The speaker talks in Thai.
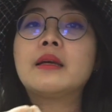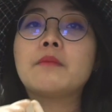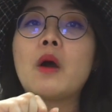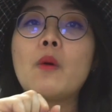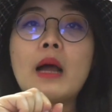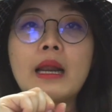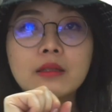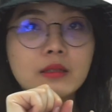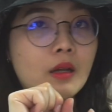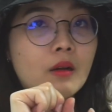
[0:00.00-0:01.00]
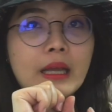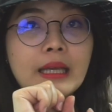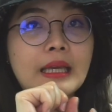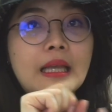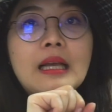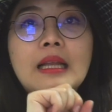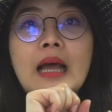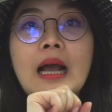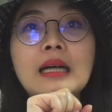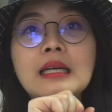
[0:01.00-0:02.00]
เพราะว่าเราจะต้องได้กรี๊ดกัน
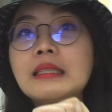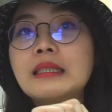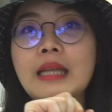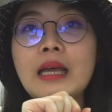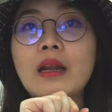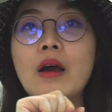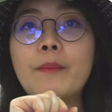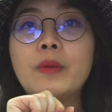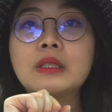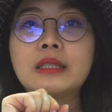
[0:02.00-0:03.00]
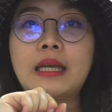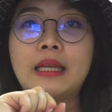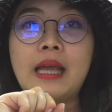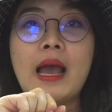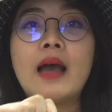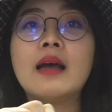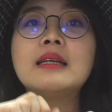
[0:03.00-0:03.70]
ทั้งคืนแน่นอนเพราะฉะนั้นเนี่ย